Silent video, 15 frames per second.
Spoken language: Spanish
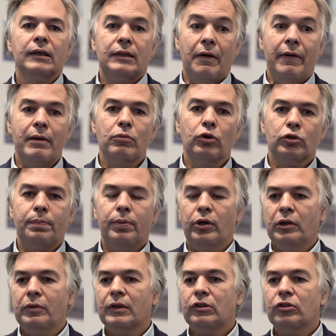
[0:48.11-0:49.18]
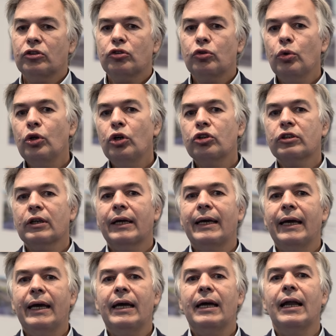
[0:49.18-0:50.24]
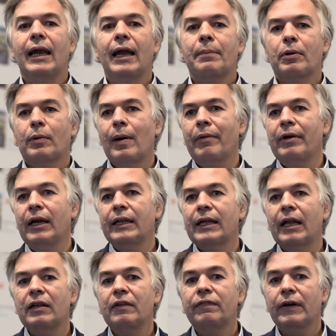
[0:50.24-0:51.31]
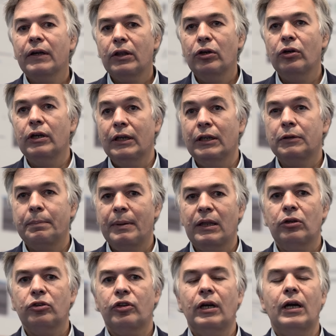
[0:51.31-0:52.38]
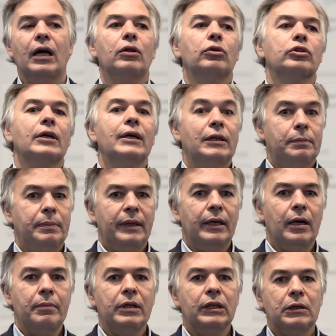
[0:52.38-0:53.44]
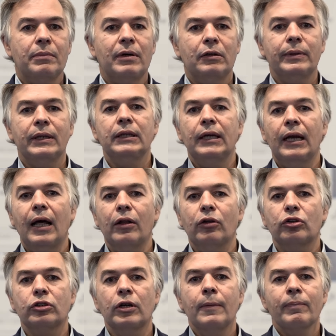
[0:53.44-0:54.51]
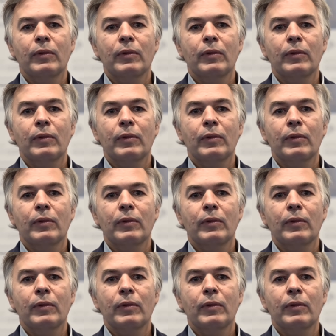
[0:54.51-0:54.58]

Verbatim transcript: Sabemos por diversos estudios que la probabilidad de infección en espacios cerrados, especialmente mal ventilados,